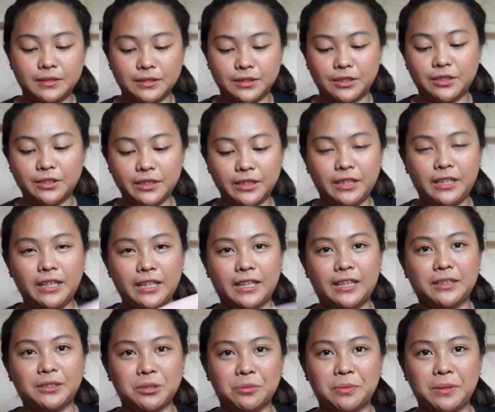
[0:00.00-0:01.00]
sorry
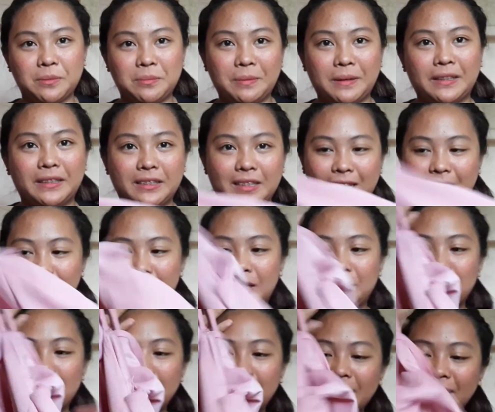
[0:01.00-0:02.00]
nakatupi pa at
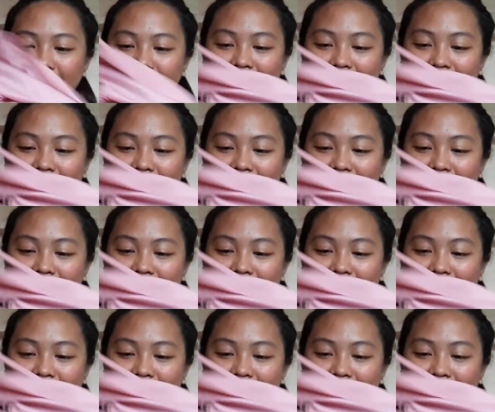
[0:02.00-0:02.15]
kakalaba